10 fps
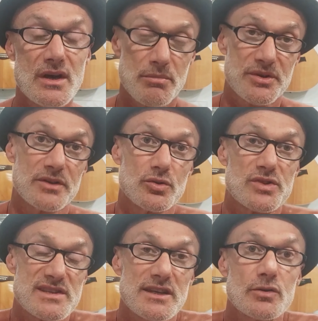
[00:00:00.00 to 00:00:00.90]
Portanto, eu
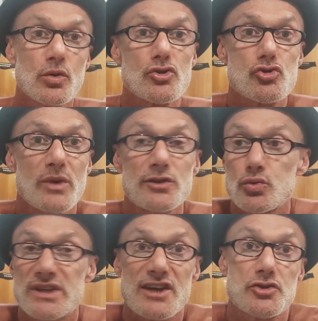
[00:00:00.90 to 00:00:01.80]
decido consoante
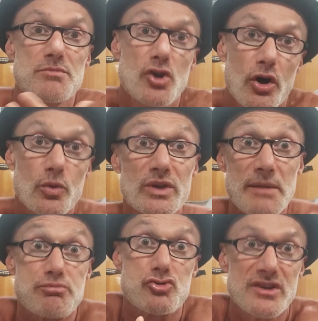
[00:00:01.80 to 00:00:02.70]
o que acho melhor, o que é
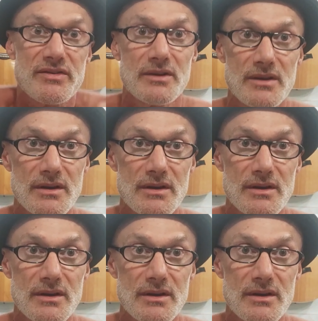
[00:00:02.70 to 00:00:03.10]
possível.